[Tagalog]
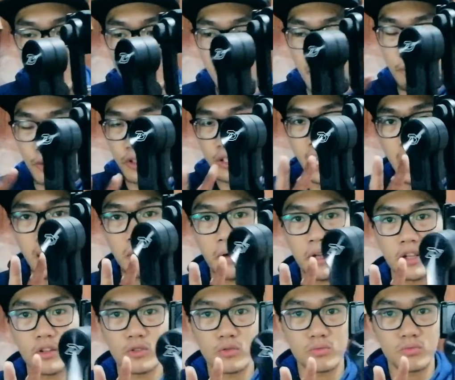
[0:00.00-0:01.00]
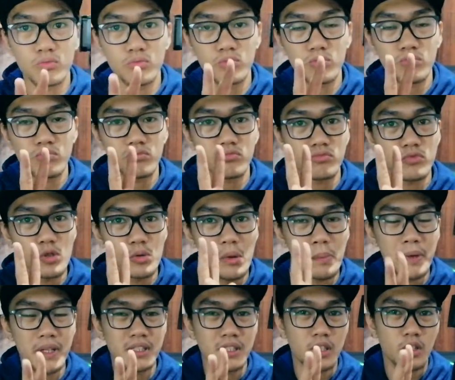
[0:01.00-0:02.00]
Alam ko dalawa yung
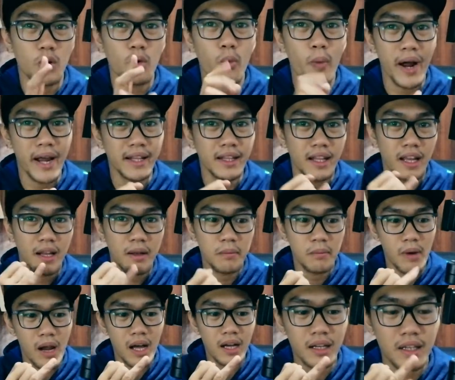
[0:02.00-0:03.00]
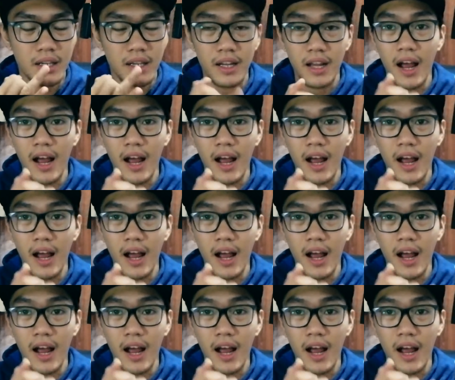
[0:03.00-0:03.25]
lumabas nito, white and black.